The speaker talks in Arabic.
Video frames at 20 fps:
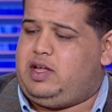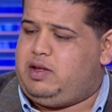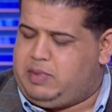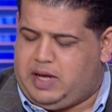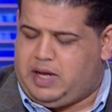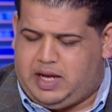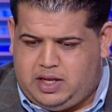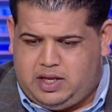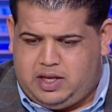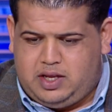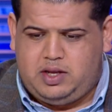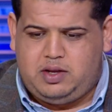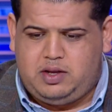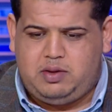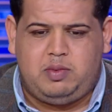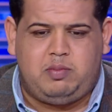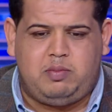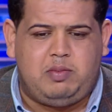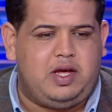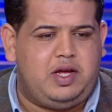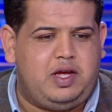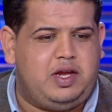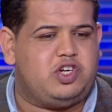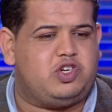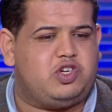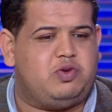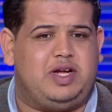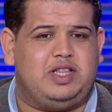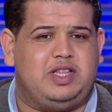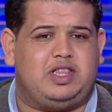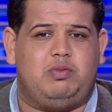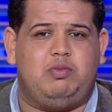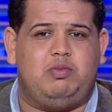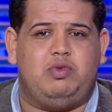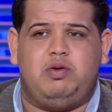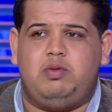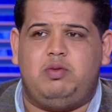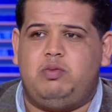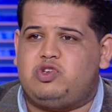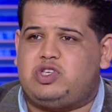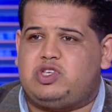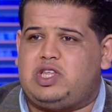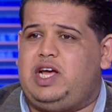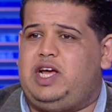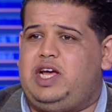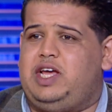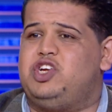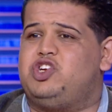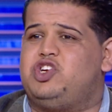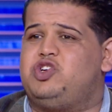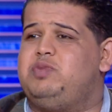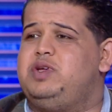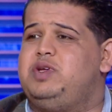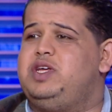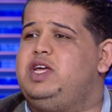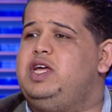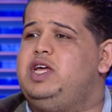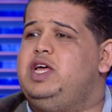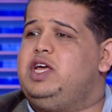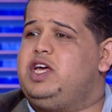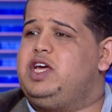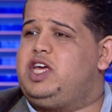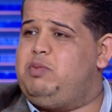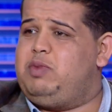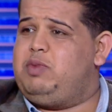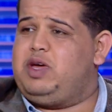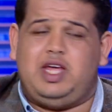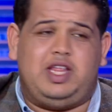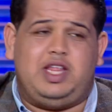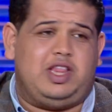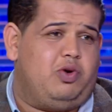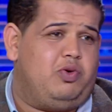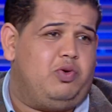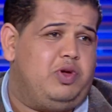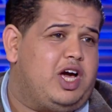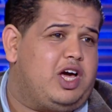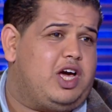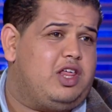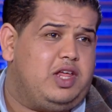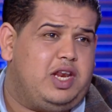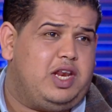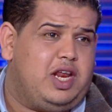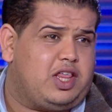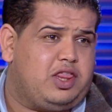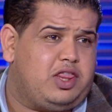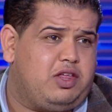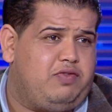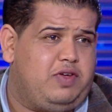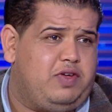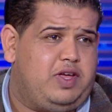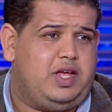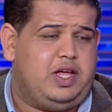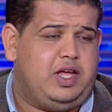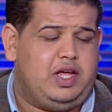يعني آه، ينجم حتى المصطلح ينجم كما كان تو يناقضك فيه